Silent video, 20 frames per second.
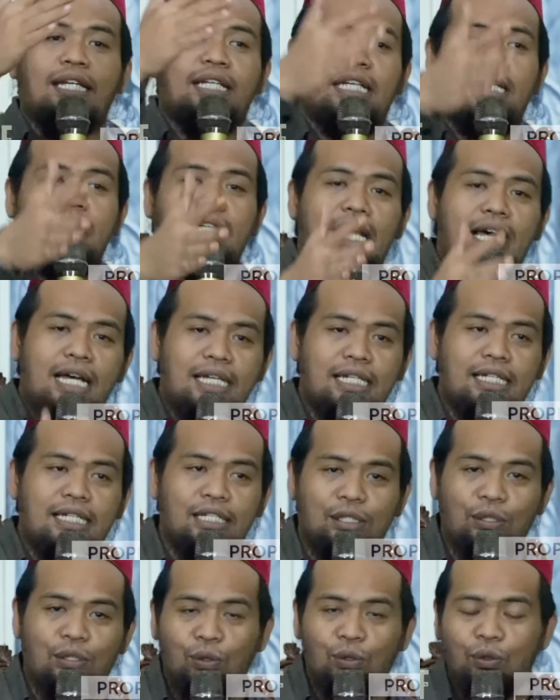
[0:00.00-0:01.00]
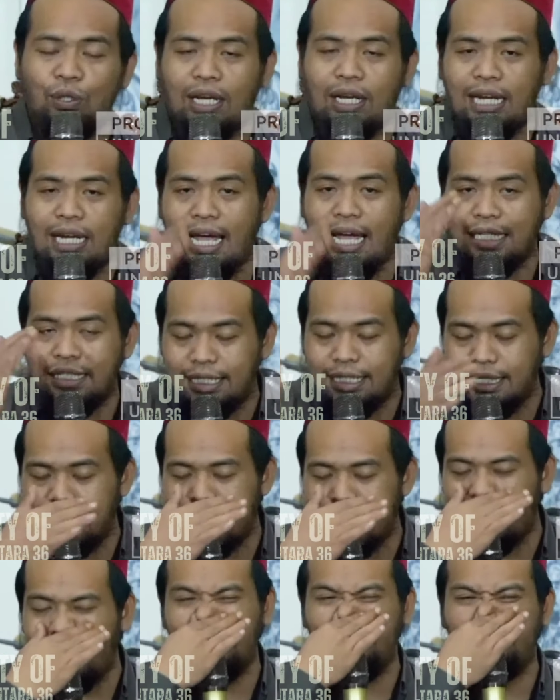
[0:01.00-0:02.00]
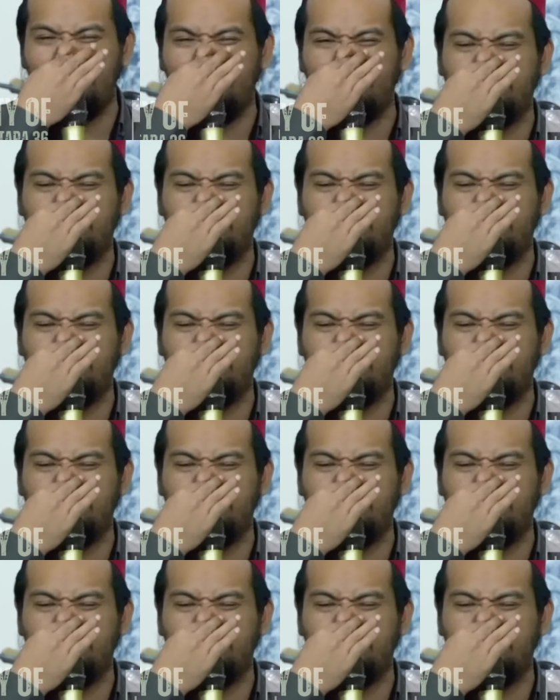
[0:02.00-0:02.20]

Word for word: kiai, turunan ajengan